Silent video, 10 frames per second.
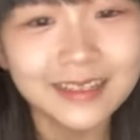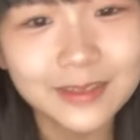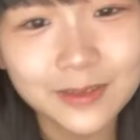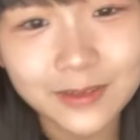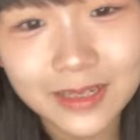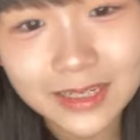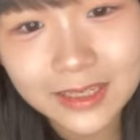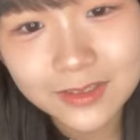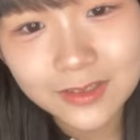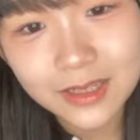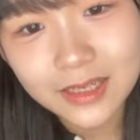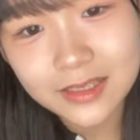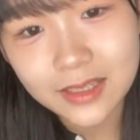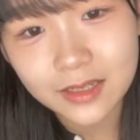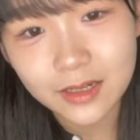そう来年受
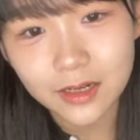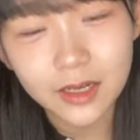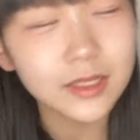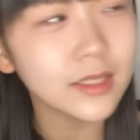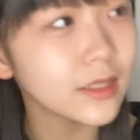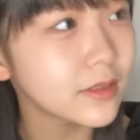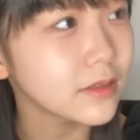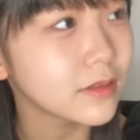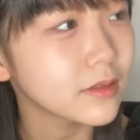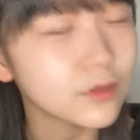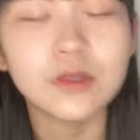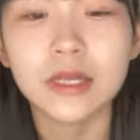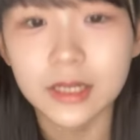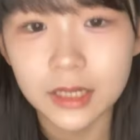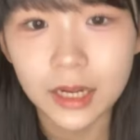験生か来年そう
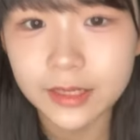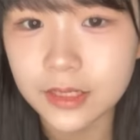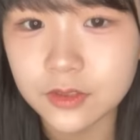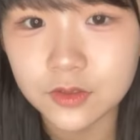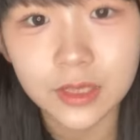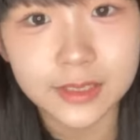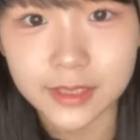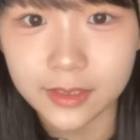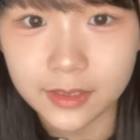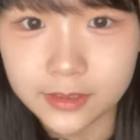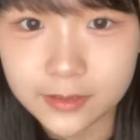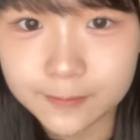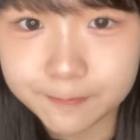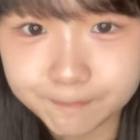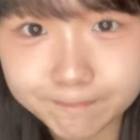だね来年受験生です
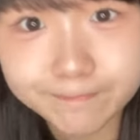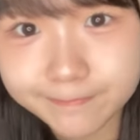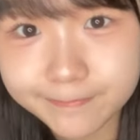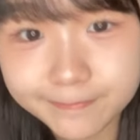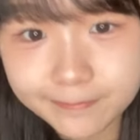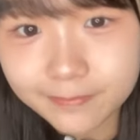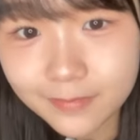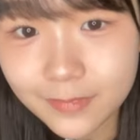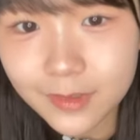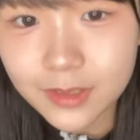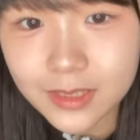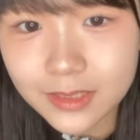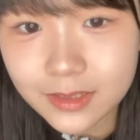つい